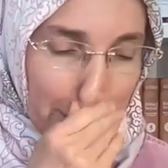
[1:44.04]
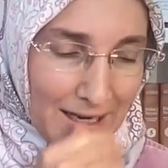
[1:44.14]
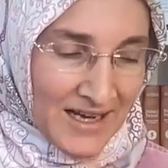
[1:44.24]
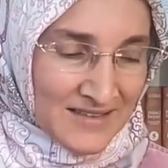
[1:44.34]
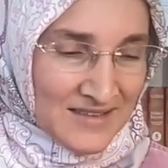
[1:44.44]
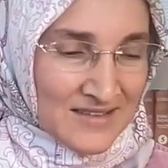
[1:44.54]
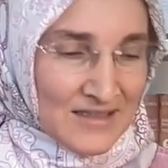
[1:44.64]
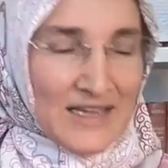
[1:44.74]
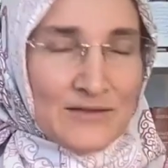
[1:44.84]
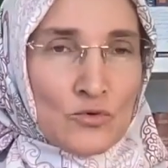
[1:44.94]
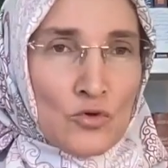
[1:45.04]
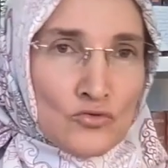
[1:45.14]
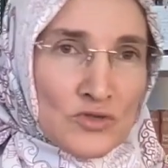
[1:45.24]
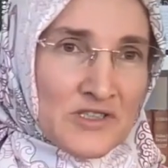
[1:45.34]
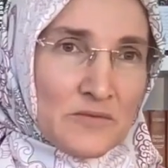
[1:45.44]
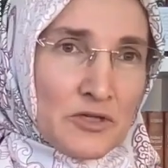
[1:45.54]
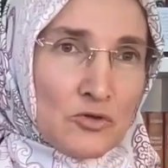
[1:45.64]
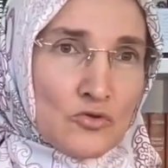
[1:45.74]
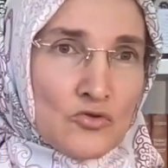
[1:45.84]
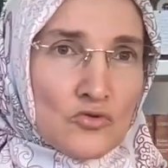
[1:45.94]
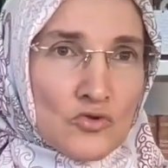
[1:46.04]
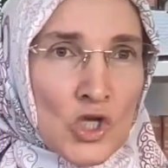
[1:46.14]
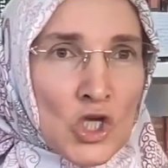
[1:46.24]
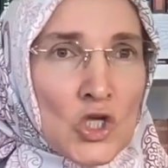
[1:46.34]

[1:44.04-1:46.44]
anlatılan konuları biliyorsunuz